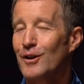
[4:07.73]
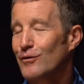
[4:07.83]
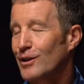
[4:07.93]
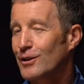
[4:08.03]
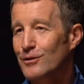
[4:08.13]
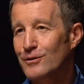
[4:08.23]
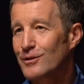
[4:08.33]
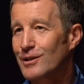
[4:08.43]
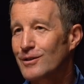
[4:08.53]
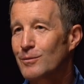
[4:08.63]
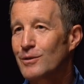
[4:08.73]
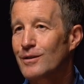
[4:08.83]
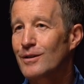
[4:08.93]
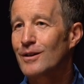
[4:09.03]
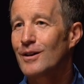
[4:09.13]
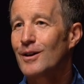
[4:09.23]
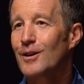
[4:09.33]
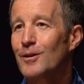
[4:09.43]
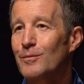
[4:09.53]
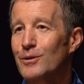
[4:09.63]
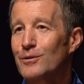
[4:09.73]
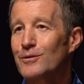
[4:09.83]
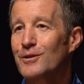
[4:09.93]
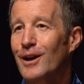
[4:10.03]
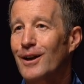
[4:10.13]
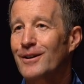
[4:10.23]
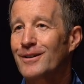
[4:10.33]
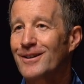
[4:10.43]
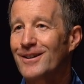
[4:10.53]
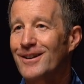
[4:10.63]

vielleicht kannst du das ein bisschen mit uns teilen